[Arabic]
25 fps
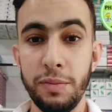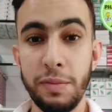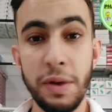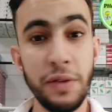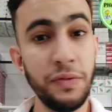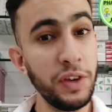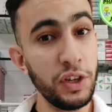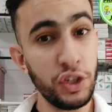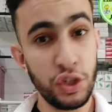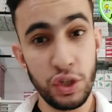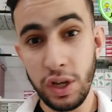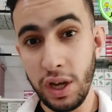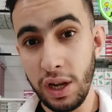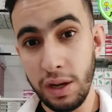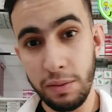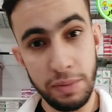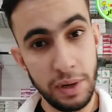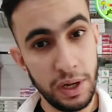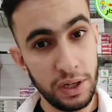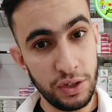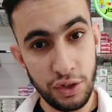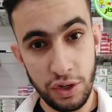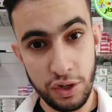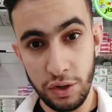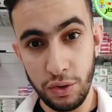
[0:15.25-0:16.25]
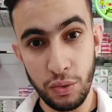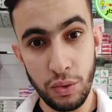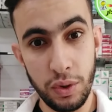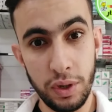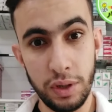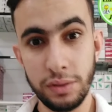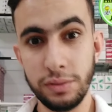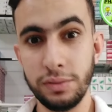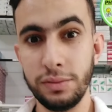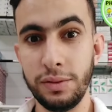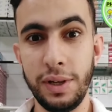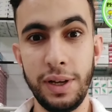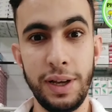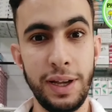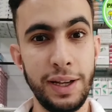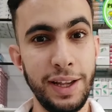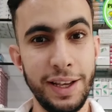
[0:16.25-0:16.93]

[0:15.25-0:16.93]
ما فيش كاع البهجه هو آه،